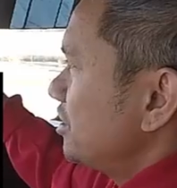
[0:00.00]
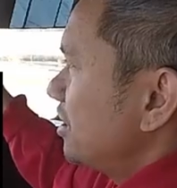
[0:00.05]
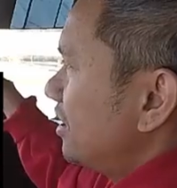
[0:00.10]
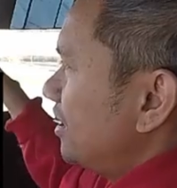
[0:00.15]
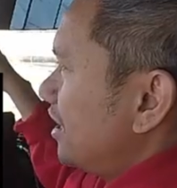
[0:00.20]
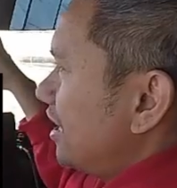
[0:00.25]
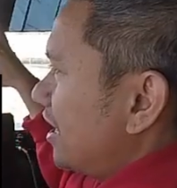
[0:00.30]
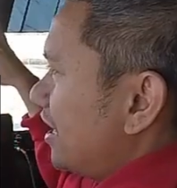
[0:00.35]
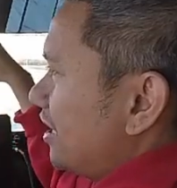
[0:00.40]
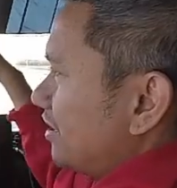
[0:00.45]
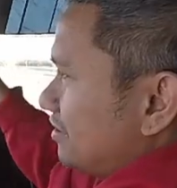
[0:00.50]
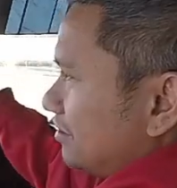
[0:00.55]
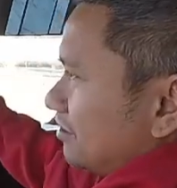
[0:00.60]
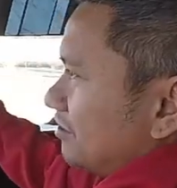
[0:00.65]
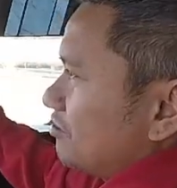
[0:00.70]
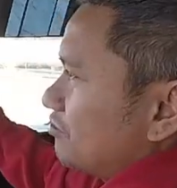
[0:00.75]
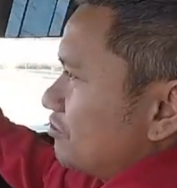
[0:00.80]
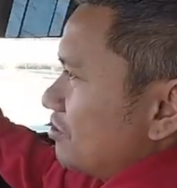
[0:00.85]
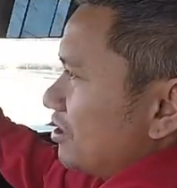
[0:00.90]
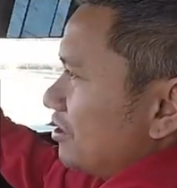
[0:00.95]
niya lahat
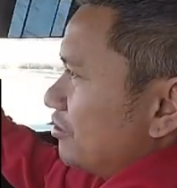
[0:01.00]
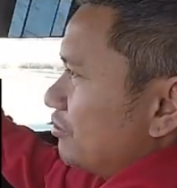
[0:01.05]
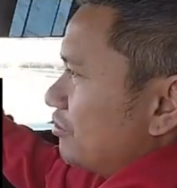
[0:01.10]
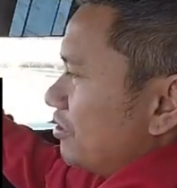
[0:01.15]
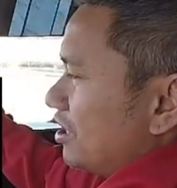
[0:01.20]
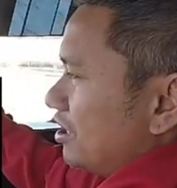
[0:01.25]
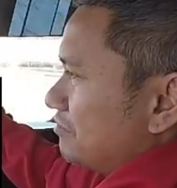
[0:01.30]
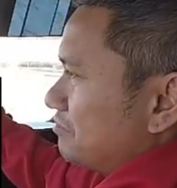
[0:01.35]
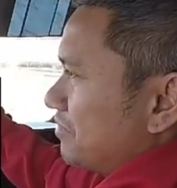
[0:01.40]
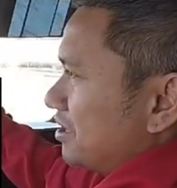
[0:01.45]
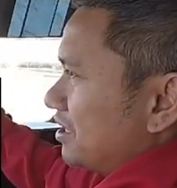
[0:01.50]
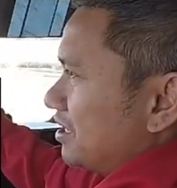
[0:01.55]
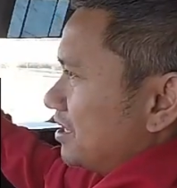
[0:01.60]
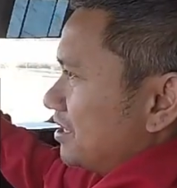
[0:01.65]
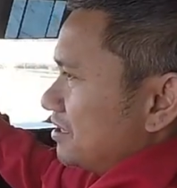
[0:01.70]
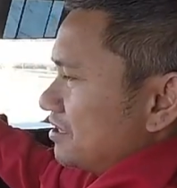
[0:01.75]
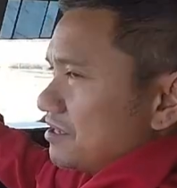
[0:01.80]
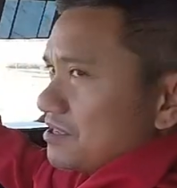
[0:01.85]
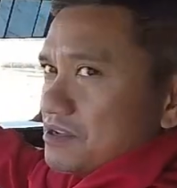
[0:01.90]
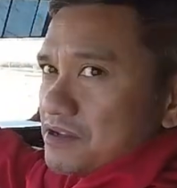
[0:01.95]
kung ano ang
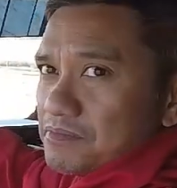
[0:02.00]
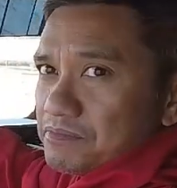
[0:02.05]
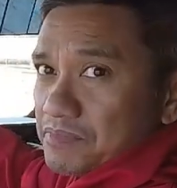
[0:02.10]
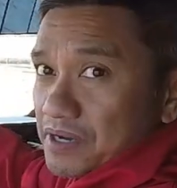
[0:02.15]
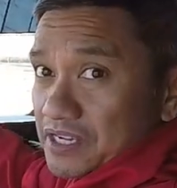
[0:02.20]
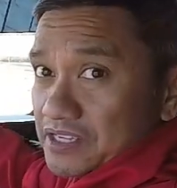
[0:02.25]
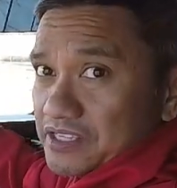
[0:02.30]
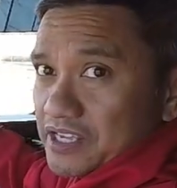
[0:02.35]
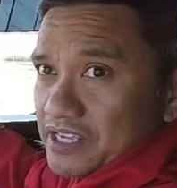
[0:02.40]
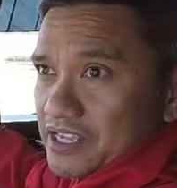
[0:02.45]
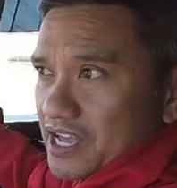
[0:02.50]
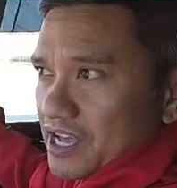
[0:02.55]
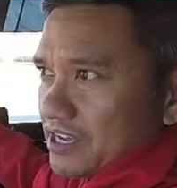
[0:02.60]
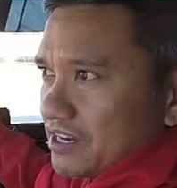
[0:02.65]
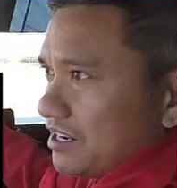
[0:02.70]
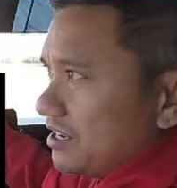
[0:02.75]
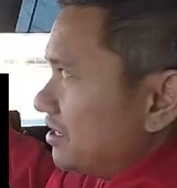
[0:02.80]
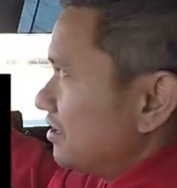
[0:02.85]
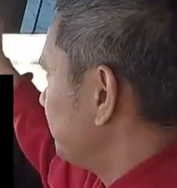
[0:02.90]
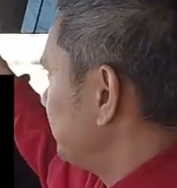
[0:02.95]
mga
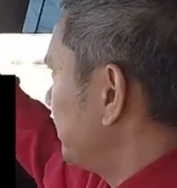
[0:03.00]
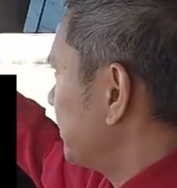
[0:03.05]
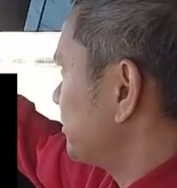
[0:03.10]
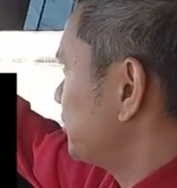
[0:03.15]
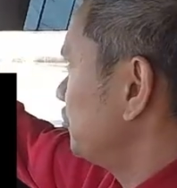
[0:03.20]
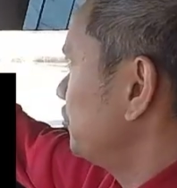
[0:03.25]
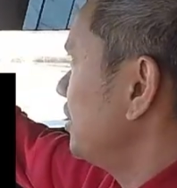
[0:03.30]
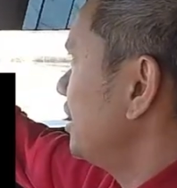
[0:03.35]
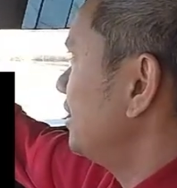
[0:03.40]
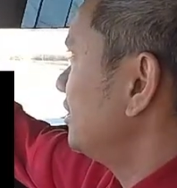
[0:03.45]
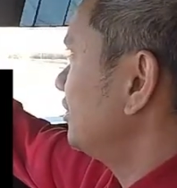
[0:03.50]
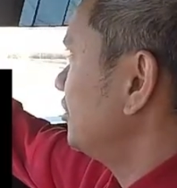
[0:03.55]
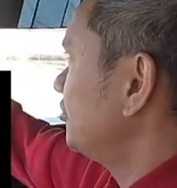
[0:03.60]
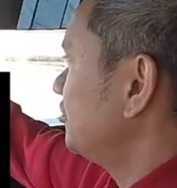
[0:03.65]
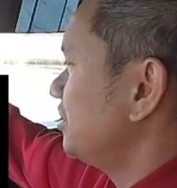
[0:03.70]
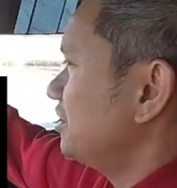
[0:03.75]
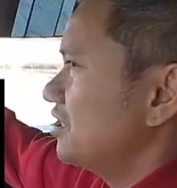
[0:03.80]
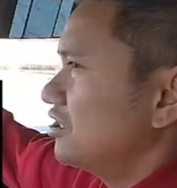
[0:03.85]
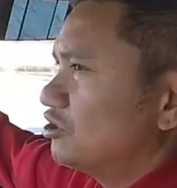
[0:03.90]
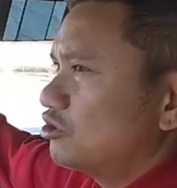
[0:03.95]
pangyayari. Personal ito
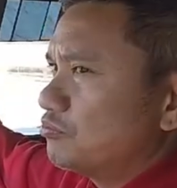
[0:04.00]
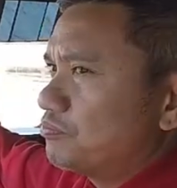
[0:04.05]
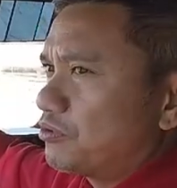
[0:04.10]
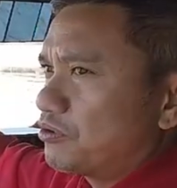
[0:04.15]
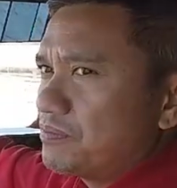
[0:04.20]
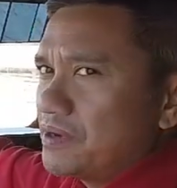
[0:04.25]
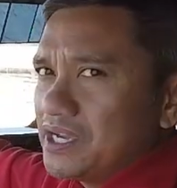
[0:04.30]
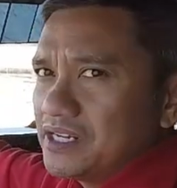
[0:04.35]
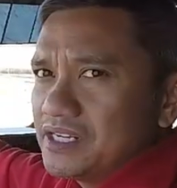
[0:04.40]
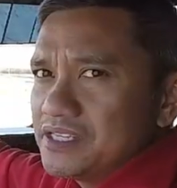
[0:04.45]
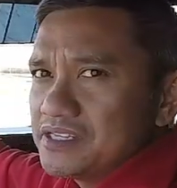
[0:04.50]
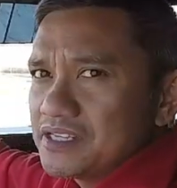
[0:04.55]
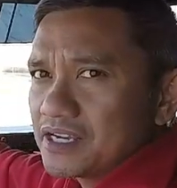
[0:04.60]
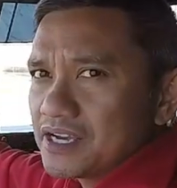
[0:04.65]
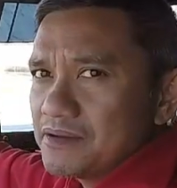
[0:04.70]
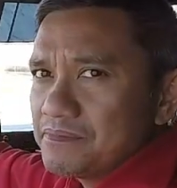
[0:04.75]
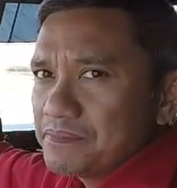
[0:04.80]
hindi to provided sa